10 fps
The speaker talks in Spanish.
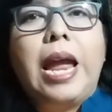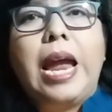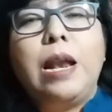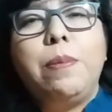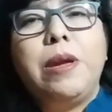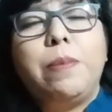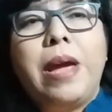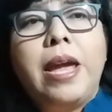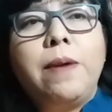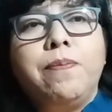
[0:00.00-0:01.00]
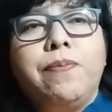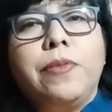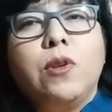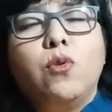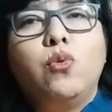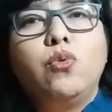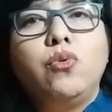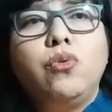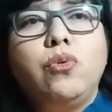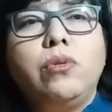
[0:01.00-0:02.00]
Él vive
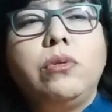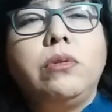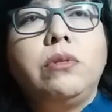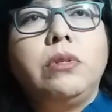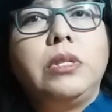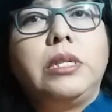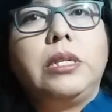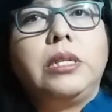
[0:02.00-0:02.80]
un,